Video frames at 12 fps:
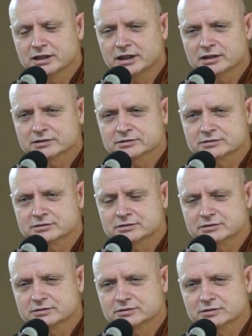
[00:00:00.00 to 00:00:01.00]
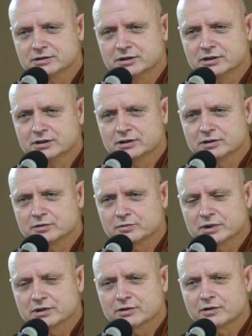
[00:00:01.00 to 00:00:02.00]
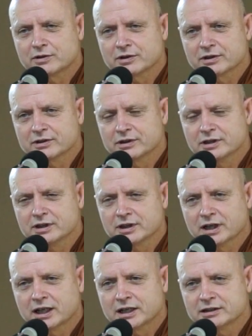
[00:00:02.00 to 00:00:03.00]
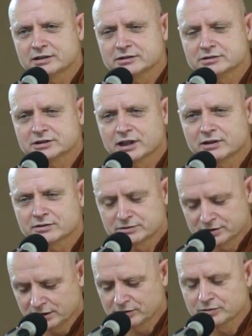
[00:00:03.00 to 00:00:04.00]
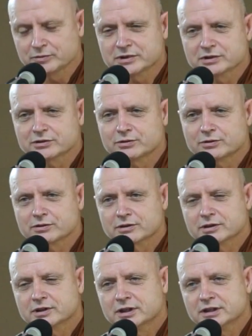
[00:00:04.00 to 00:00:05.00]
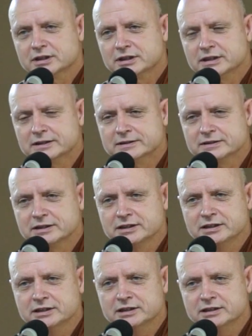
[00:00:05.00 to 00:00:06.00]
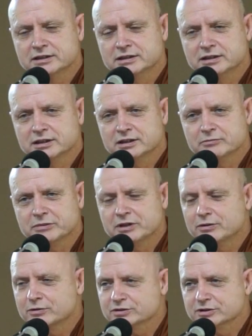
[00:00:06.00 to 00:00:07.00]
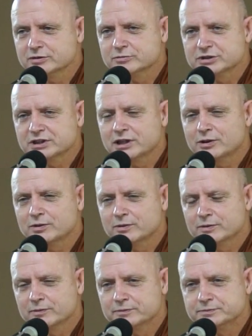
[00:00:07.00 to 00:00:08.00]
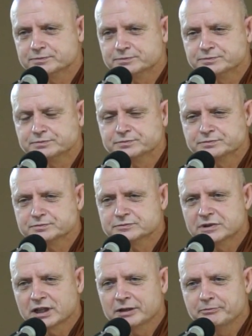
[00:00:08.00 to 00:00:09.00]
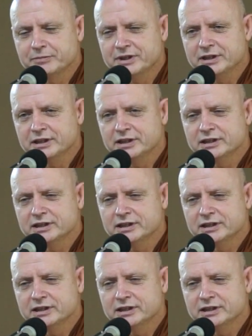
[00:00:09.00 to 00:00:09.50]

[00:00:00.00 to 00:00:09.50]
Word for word: อย่างวันก่อนก็ได้อ่านเรื่องชาวชาวตะวันตก ที่เป็นโรคซึมเศร้าหลายปี